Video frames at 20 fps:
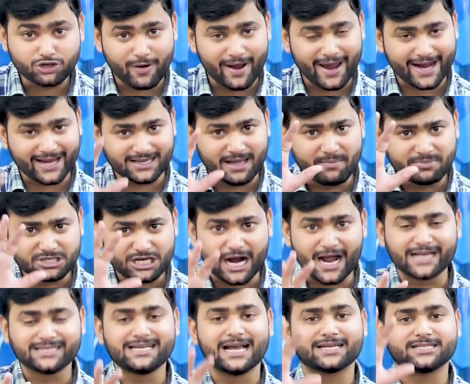जो एकदम
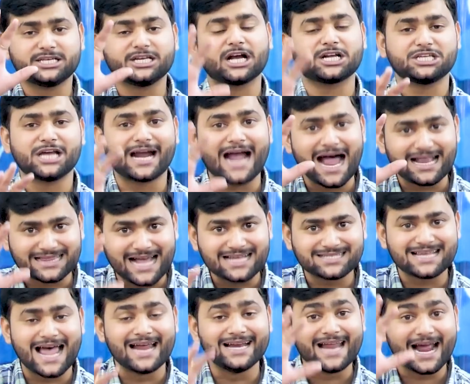चक चकाता
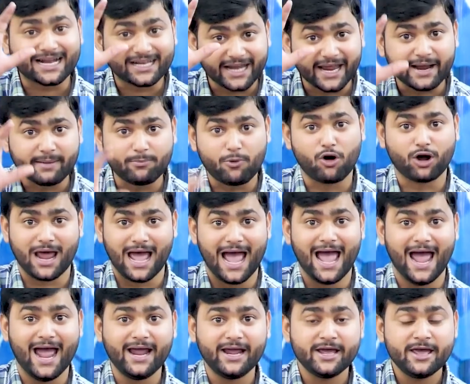सा इलेक्ट्रिक बोर्ड
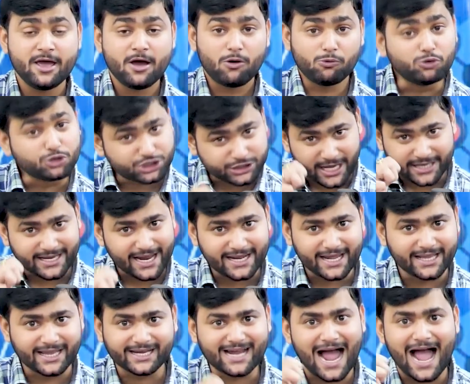है उसके
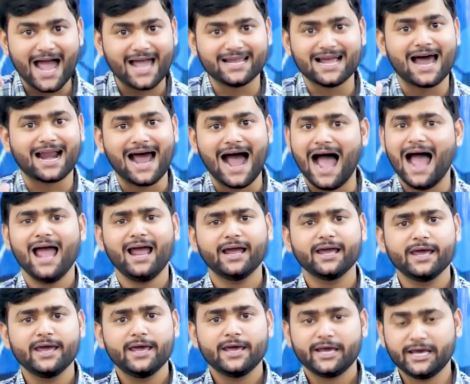जरिए दिखाया जा रहा है
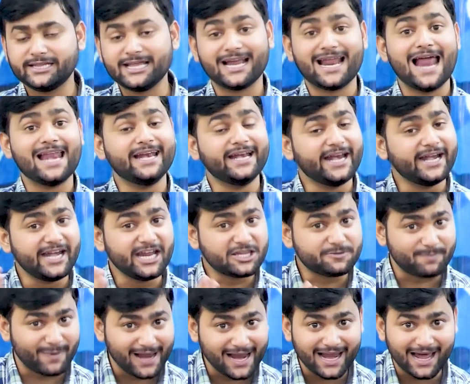इधर एलईडी
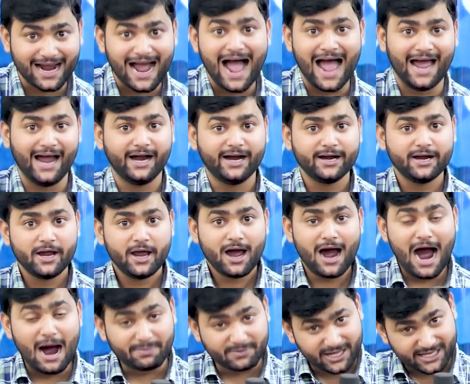डिस्प्ले लगा है
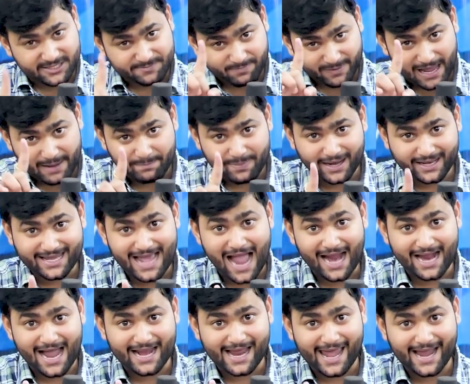अब डिस्प्ले पर क्या
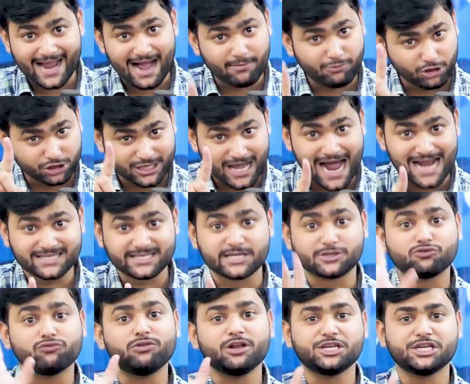क्या रहेगा वो ध्यान से
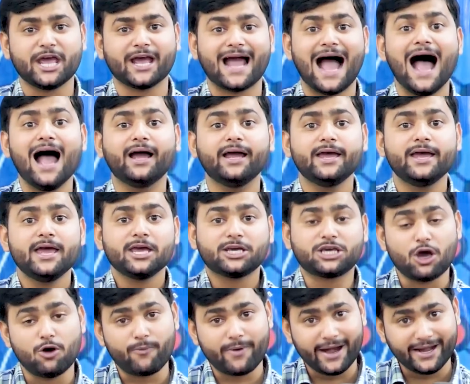सुन लीजिएगा
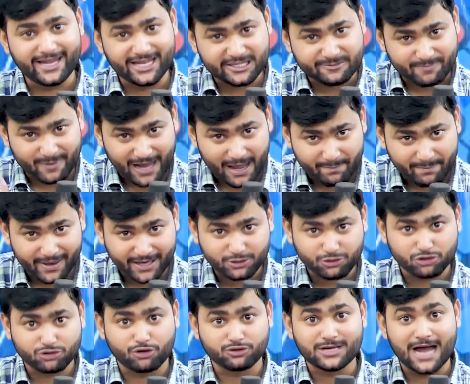क्योंकि डिस्प्ले पर
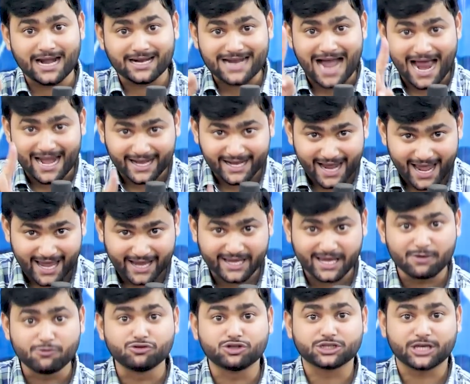जो जो जानकारी
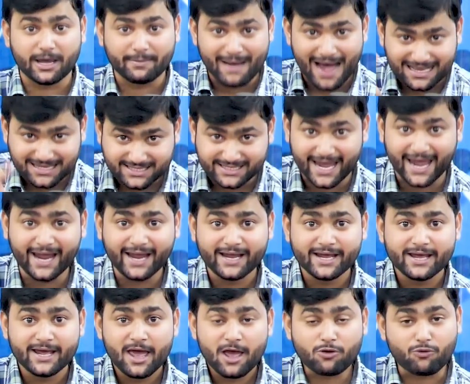रहेगी उसके बाद से
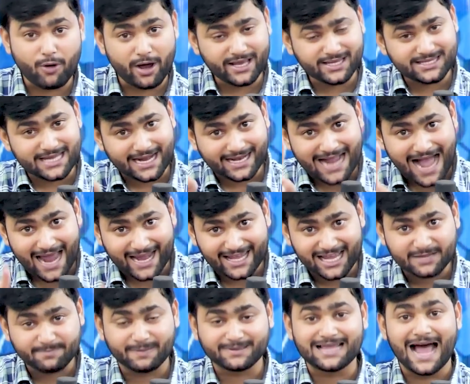कोई सरकारी
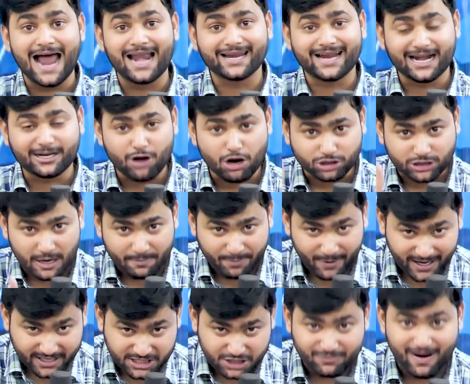अस्पताल का डॉक्टर
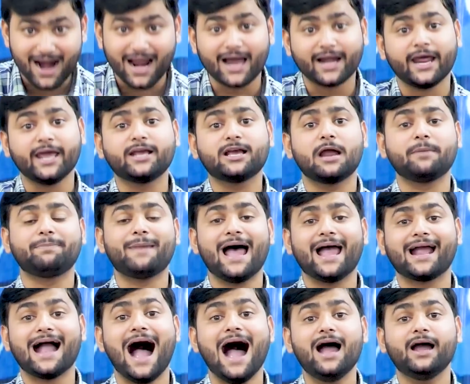फर्जीवाड़ा नहीं कर
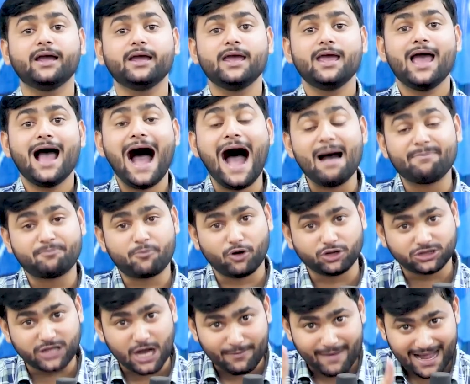पाएगा
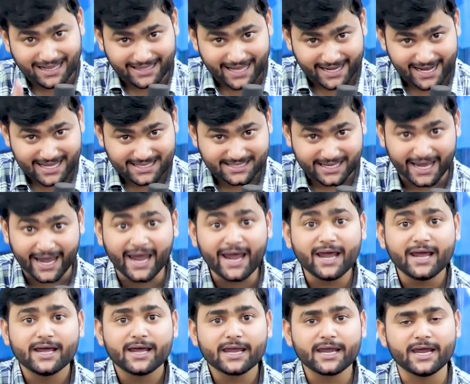आपको दवा देने से
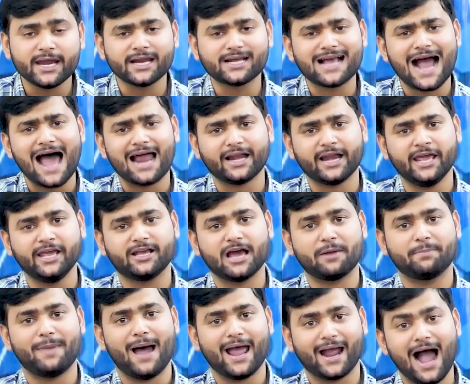इनकार नहीं
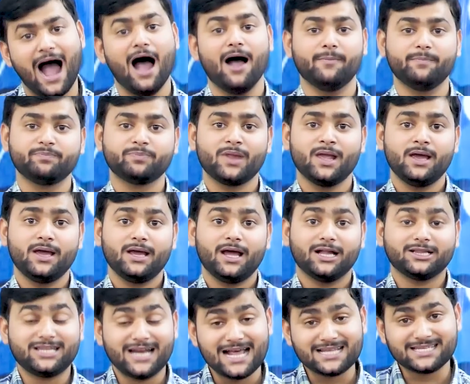कर पाएगा
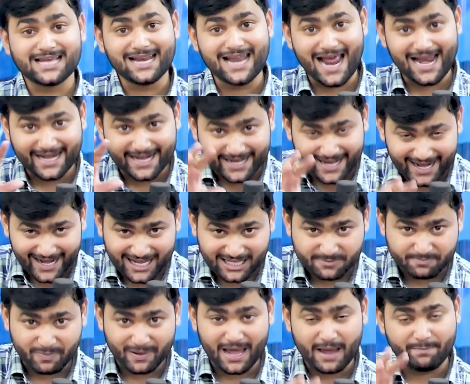दरअसल एलईडी
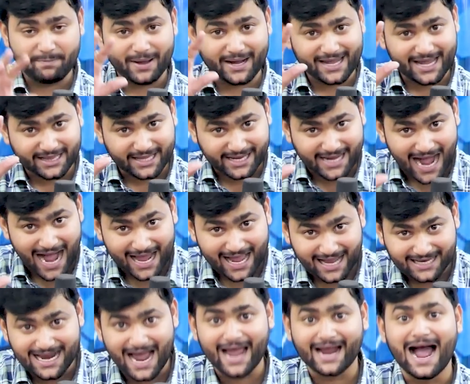डिस्प्ले पर यह
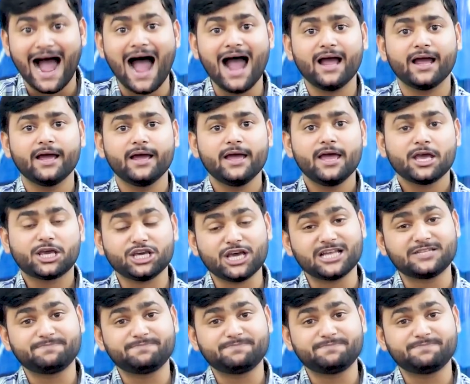दिखाया जाएगा कि